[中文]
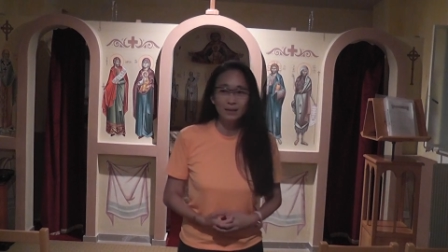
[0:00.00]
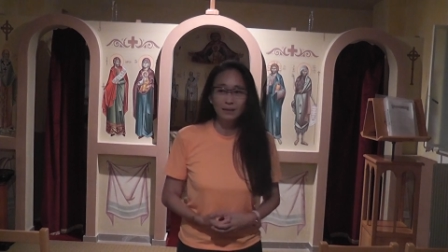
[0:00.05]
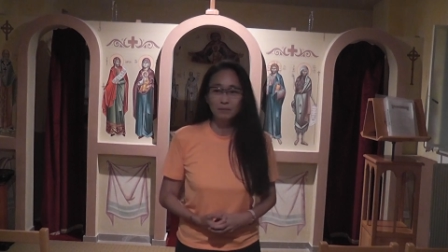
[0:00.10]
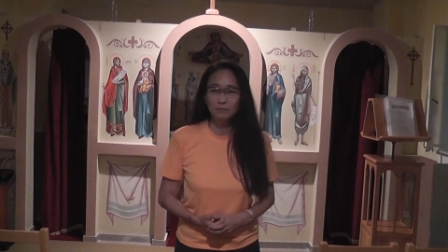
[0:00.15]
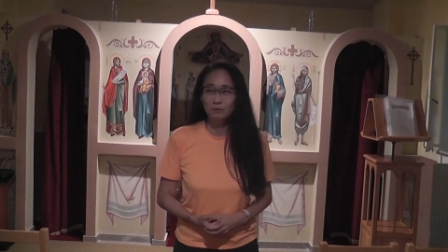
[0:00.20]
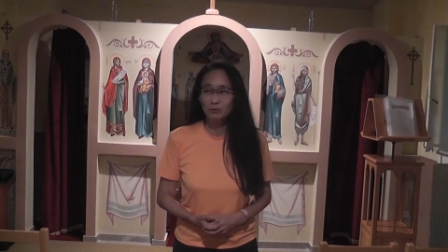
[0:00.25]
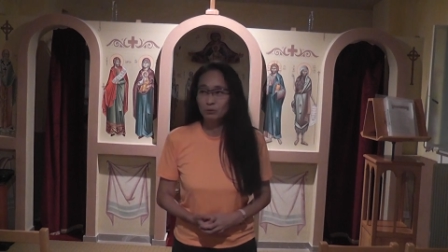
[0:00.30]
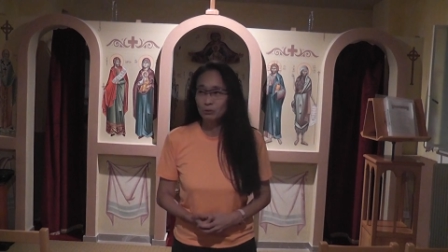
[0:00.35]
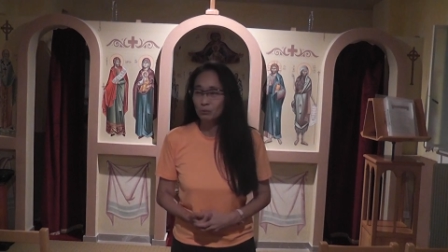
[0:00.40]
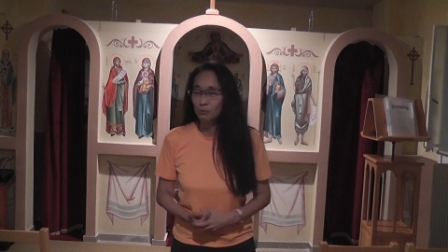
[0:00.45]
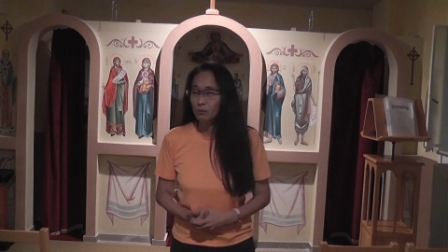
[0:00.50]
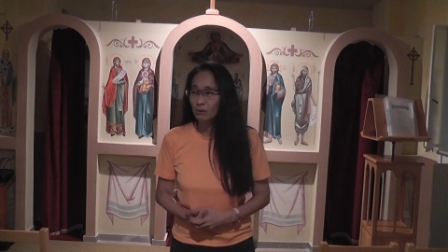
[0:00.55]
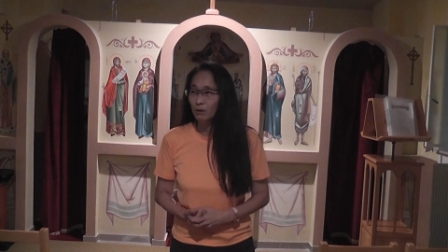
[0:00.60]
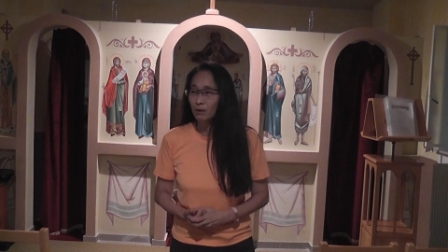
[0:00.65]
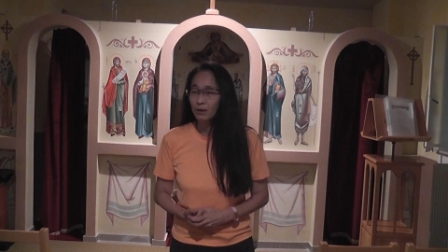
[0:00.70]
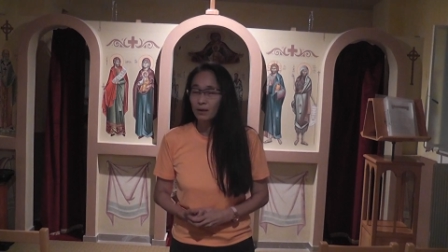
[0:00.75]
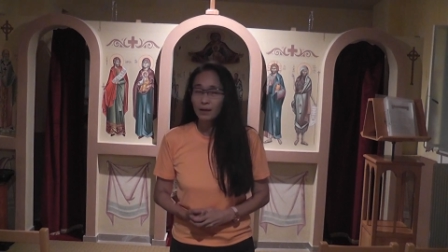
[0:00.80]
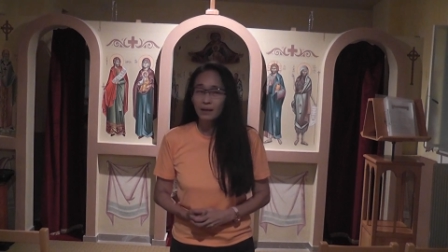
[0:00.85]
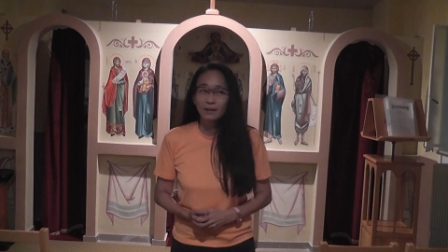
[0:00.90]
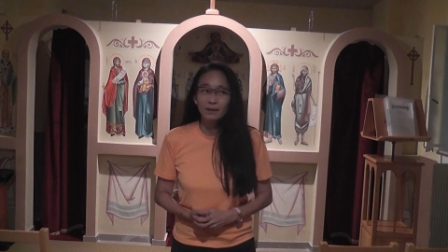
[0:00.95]
那么
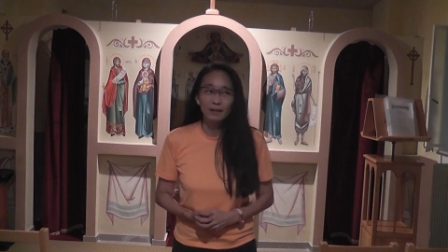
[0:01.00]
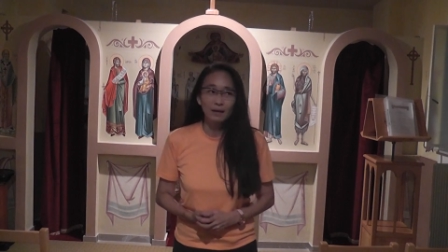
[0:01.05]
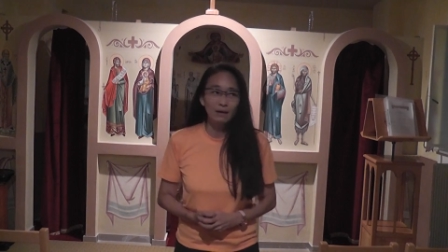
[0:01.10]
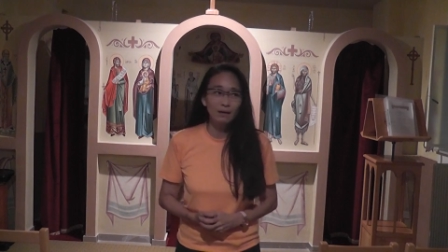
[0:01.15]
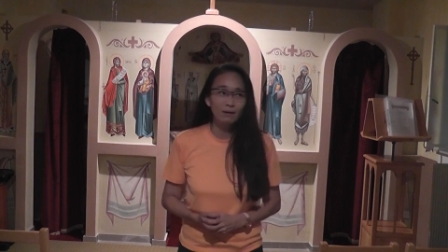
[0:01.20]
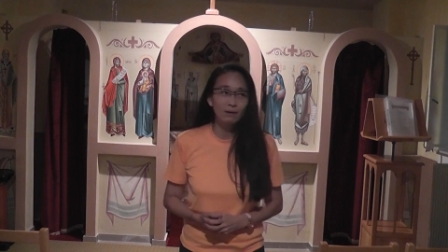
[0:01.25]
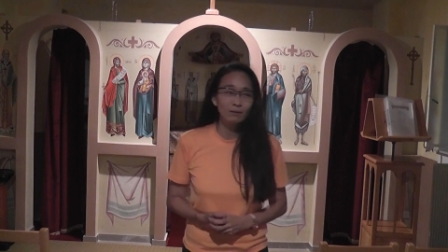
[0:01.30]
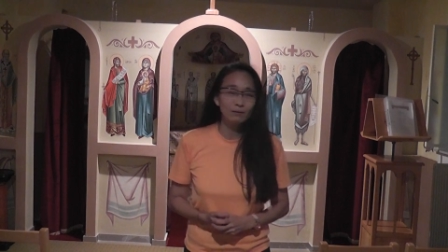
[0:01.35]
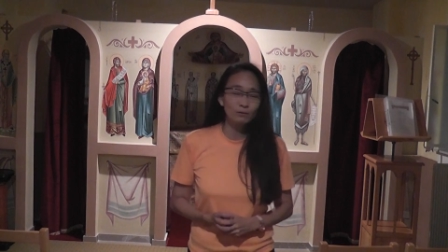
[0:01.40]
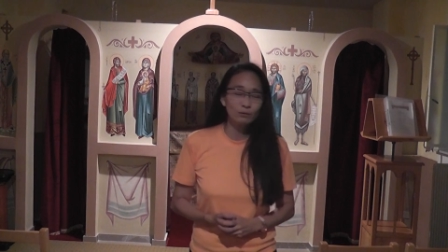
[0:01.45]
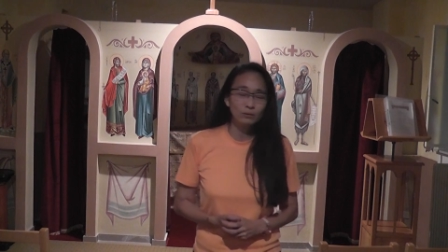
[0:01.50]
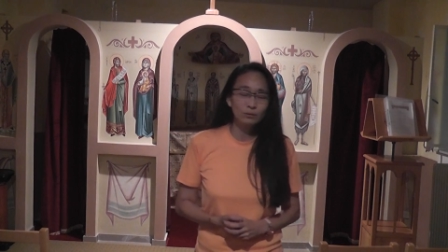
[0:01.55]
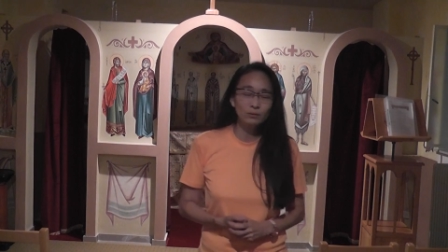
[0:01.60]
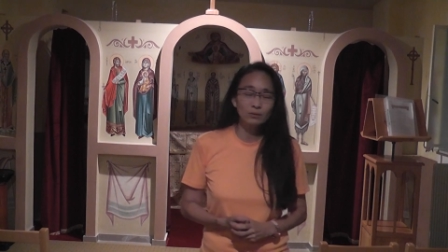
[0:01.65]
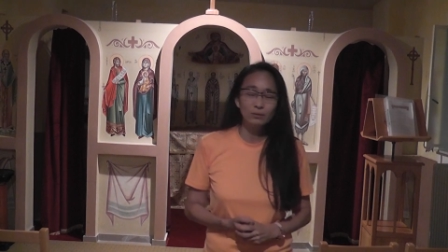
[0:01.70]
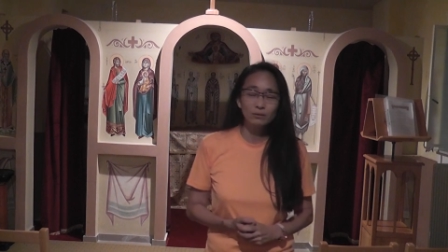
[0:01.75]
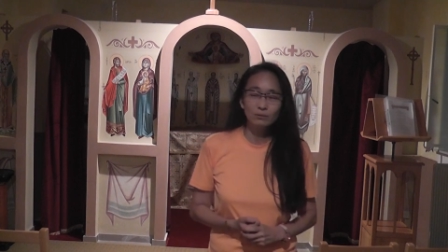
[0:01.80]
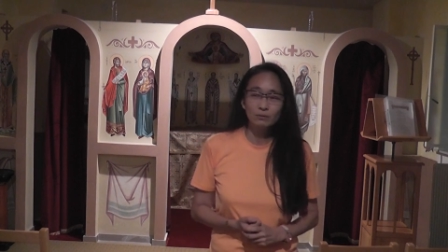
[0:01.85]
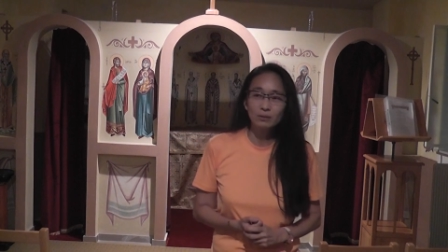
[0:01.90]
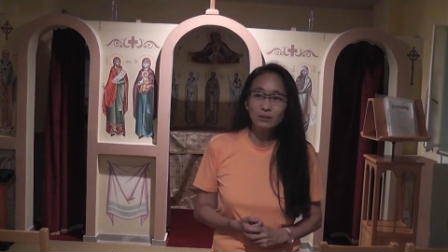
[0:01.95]
多，然后我就
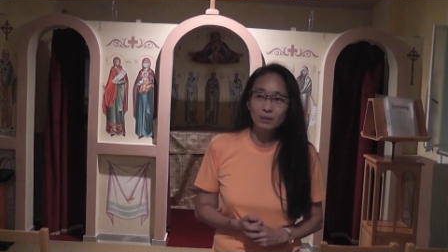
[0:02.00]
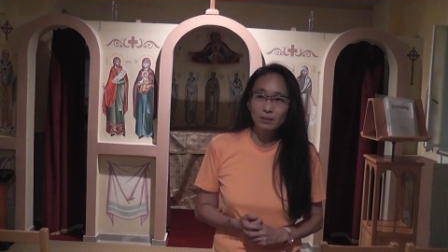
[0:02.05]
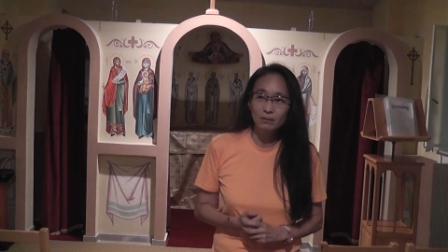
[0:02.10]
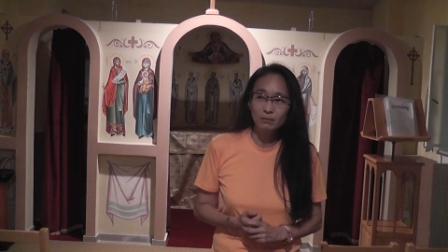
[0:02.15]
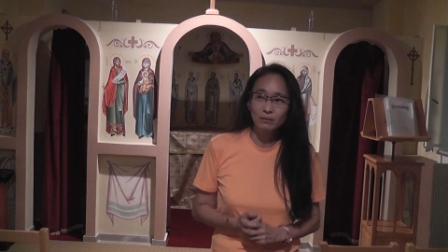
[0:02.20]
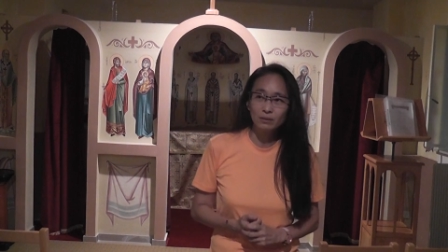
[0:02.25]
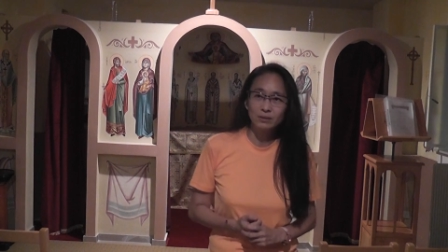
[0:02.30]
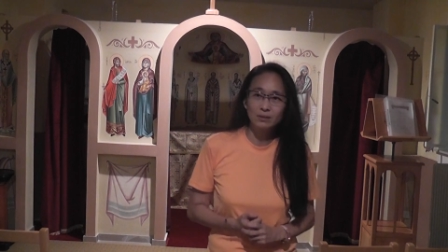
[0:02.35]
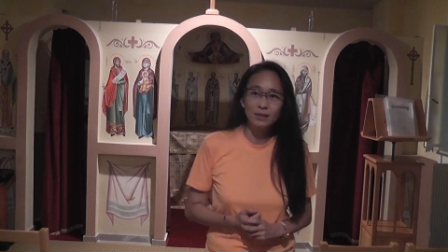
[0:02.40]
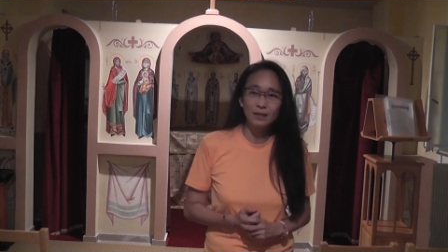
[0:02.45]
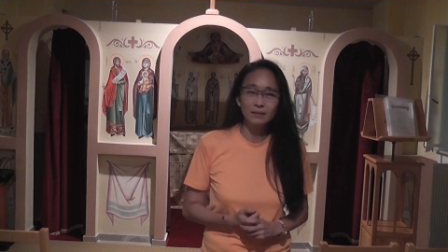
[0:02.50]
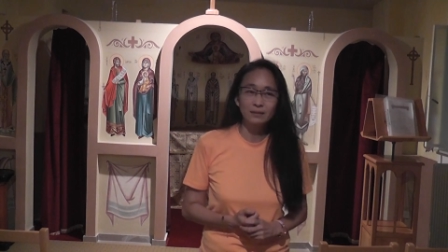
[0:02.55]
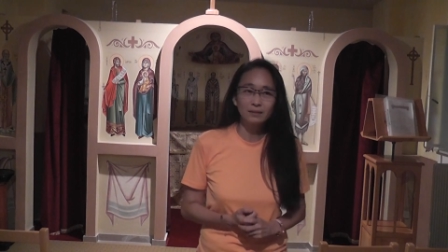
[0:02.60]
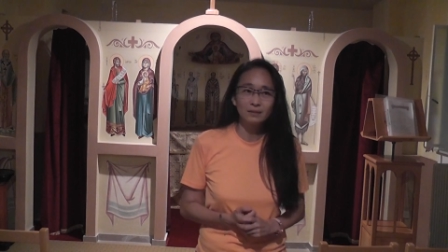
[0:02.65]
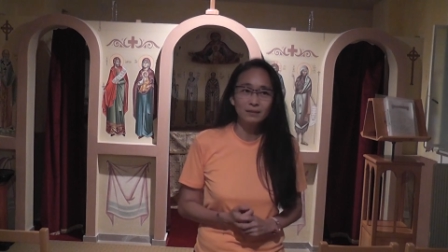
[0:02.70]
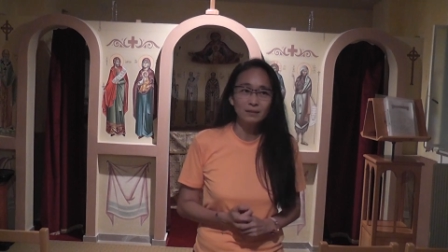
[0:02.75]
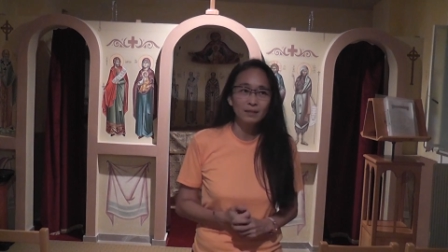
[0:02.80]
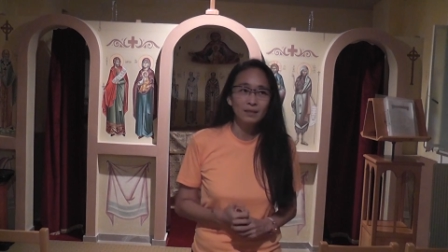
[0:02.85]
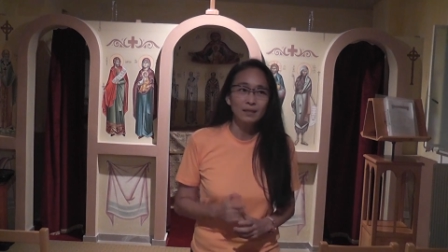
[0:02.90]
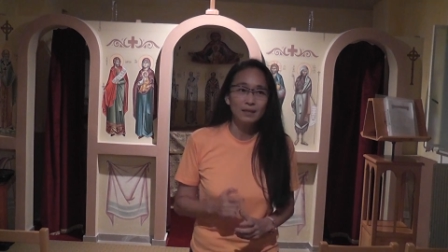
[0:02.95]
我可能会这样子
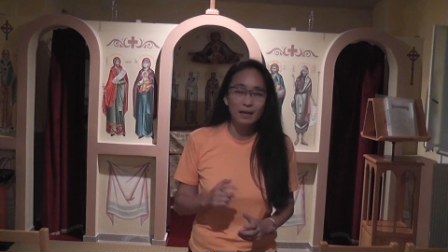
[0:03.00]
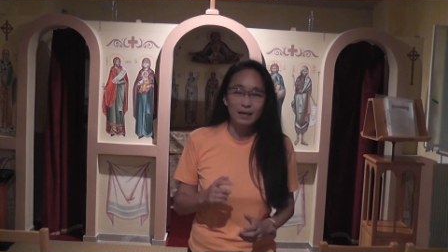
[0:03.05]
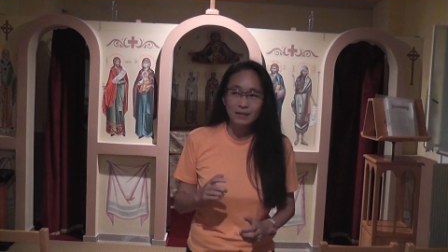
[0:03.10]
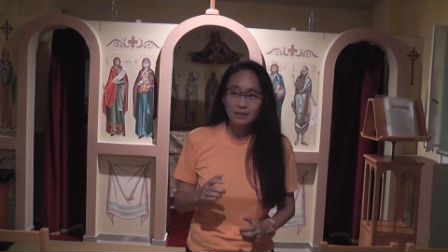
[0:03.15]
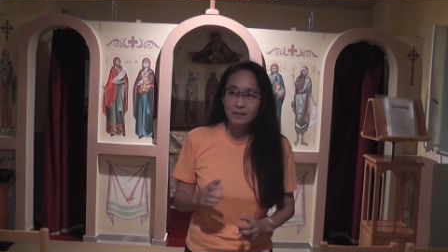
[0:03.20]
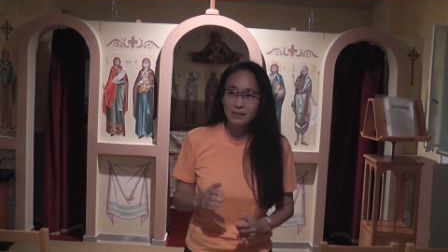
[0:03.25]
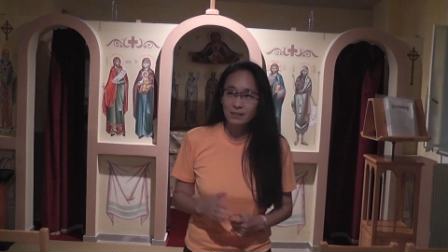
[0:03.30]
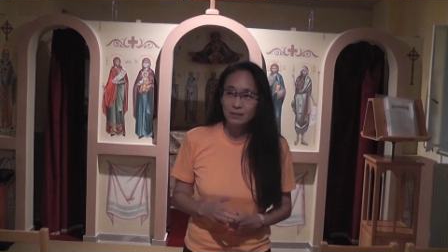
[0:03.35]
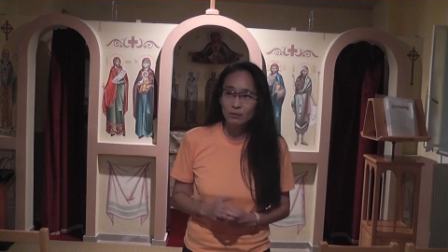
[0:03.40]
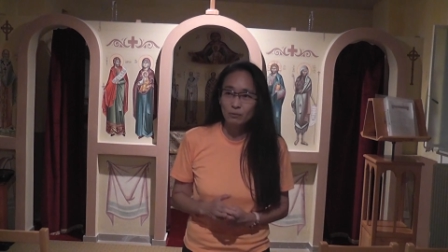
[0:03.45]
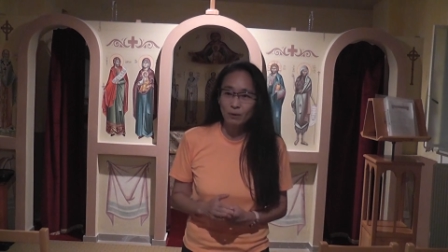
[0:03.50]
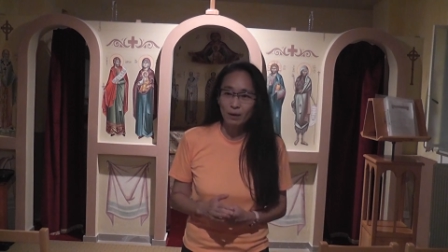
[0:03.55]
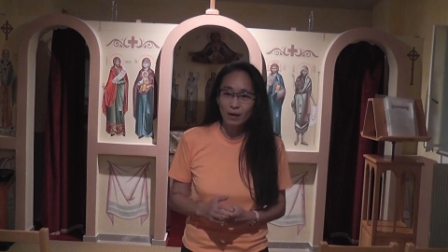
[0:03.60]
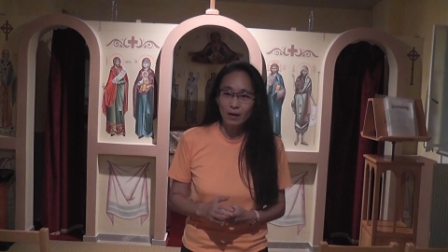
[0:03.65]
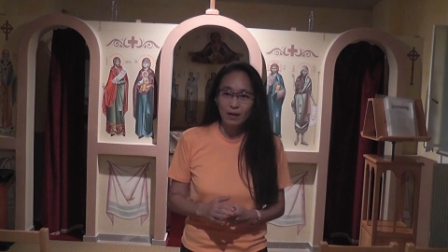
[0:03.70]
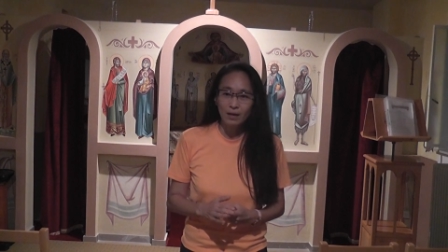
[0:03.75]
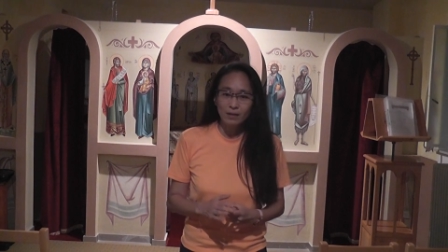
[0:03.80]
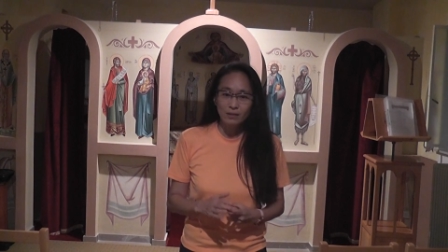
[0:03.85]
来计划，